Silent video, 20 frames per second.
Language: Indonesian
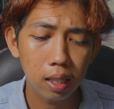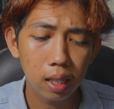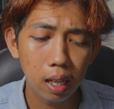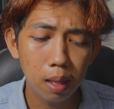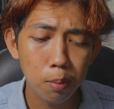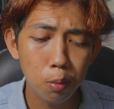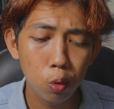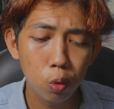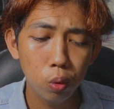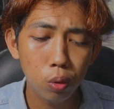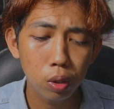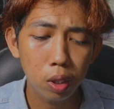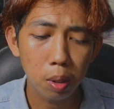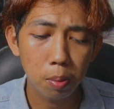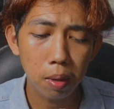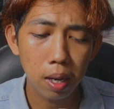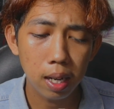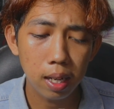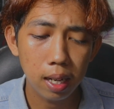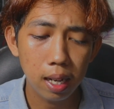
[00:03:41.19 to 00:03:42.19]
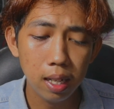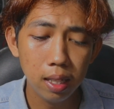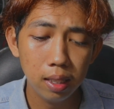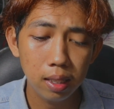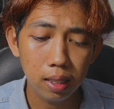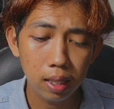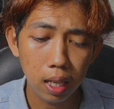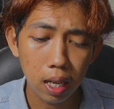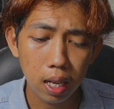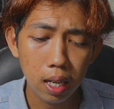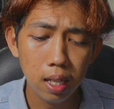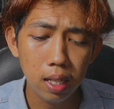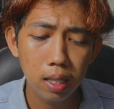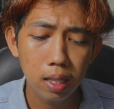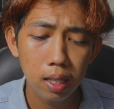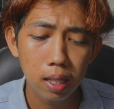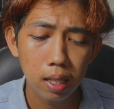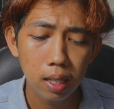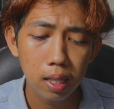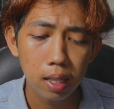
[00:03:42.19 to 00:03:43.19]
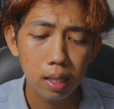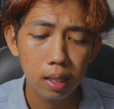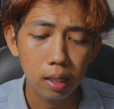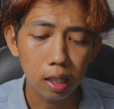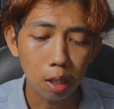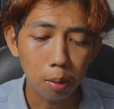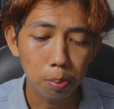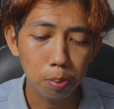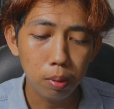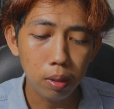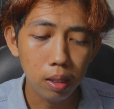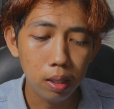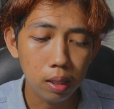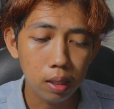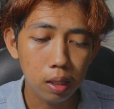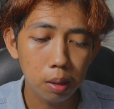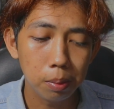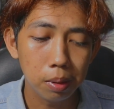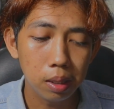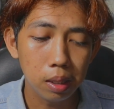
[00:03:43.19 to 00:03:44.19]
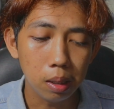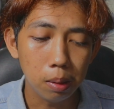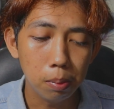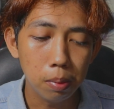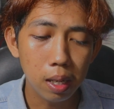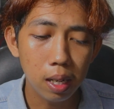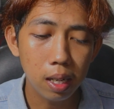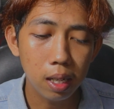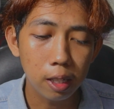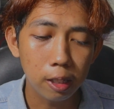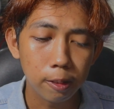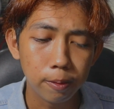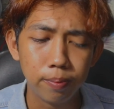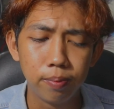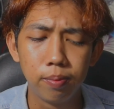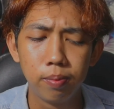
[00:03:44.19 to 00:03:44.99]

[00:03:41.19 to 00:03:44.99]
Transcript: kamu sama anaknya, tapi tiba-tiba